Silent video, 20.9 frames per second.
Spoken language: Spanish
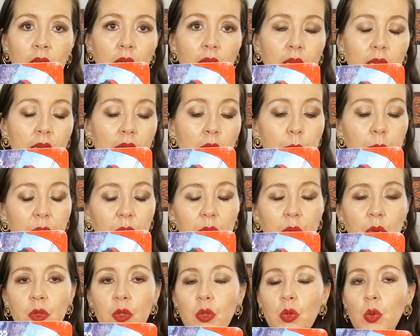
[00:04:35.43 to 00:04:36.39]
Eh,
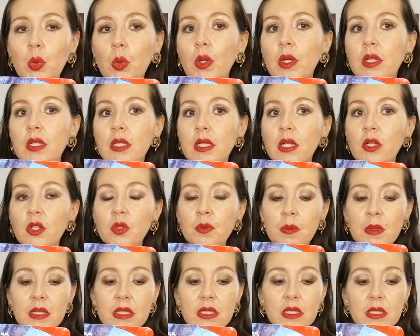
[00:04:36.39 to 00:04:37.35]
Capricornio, tú eres de los,
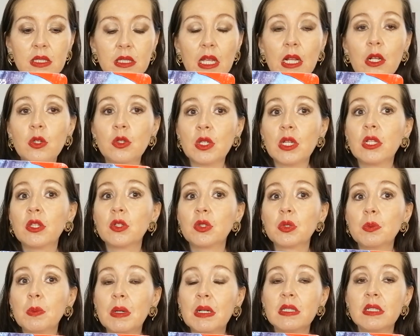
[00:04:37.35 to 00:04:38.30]
más, de los
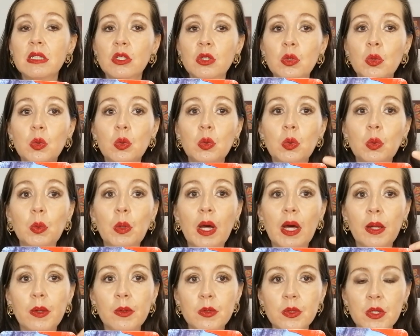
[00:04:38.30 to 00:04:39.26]
signos más
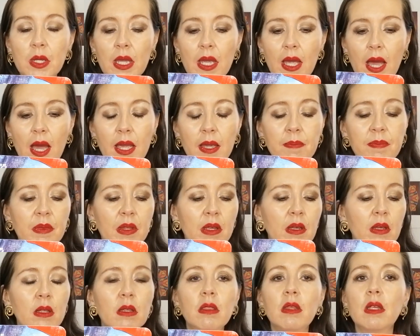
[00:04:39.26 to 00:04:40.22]
estructurados que hay.
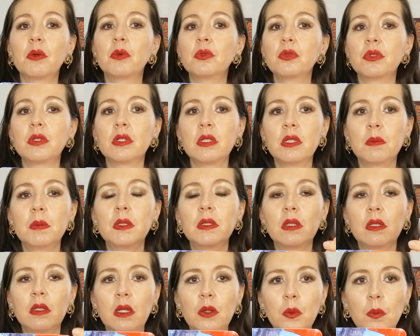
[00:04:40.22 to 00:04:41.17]
Te gusta
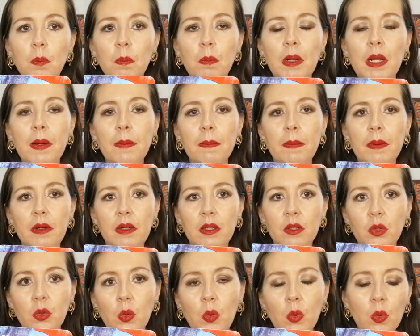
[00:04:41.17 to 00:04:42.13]
siempre tener un plan
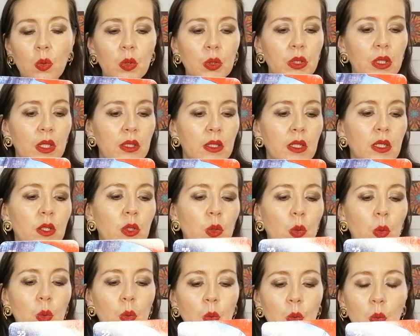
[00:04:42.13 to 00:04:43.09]
para todo, tener
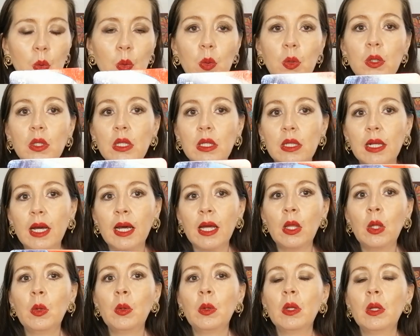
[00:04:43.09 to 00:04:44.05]
todo
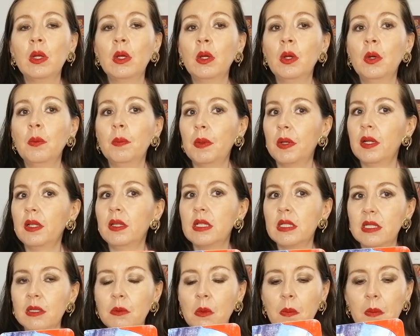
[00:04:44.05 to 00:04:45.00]
coordinado, pero en
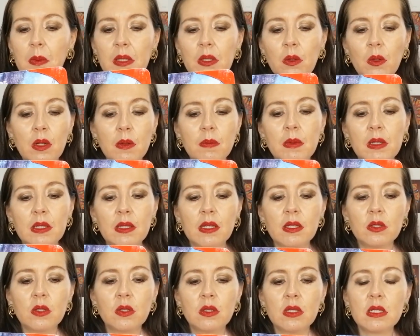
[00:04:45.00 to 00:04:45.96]
este momento la
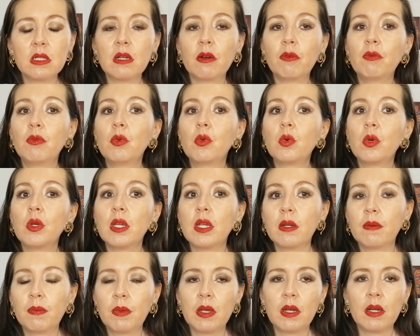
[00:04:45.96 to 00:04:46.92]
invitación es a
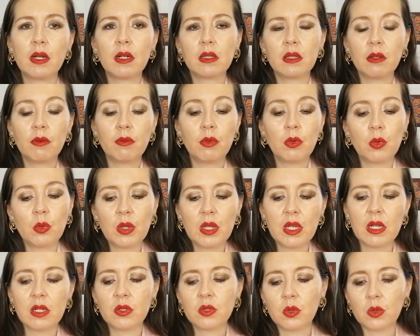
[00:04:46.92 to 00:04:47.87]
fluir, dejarte
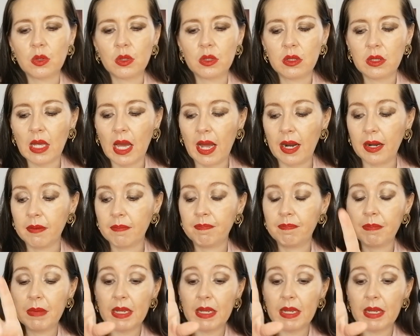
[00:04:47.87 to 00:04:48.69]
fluir, soltar.